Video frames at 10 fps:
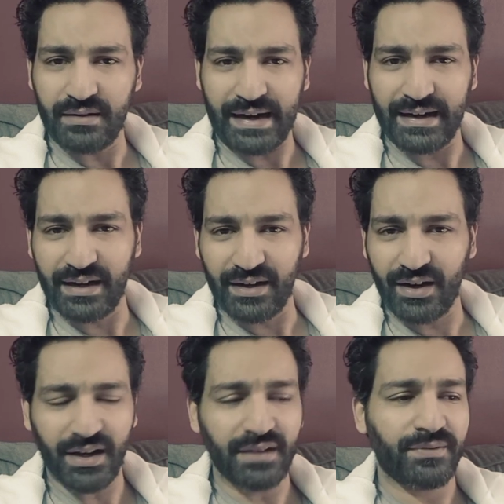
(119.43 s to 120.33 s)
حاجه
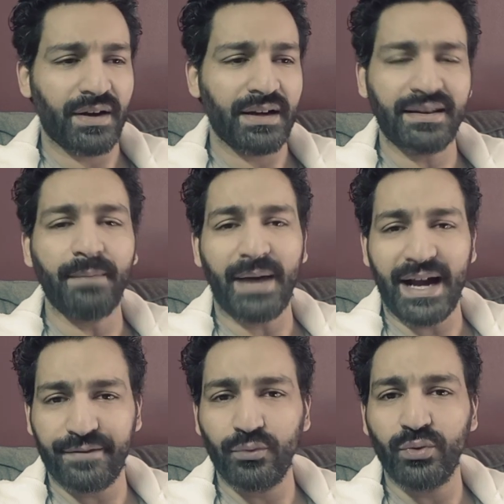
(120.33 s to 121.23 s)
غلط فتم
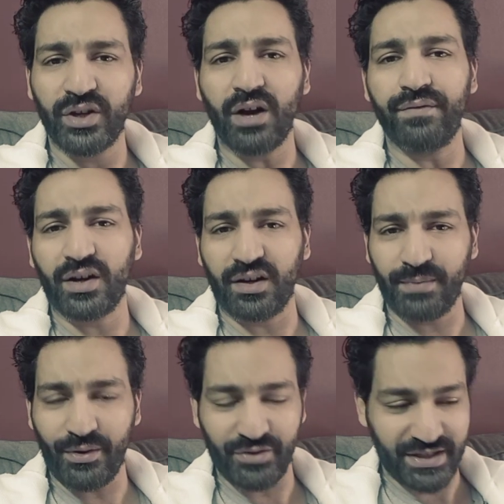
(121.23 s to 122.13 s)
حذفه وايقافك
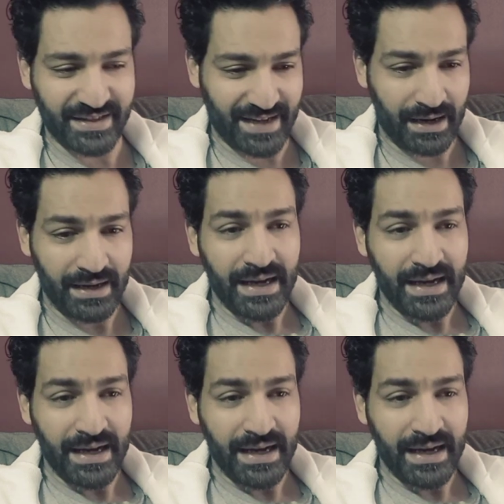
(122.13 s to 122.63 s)
24 ساعه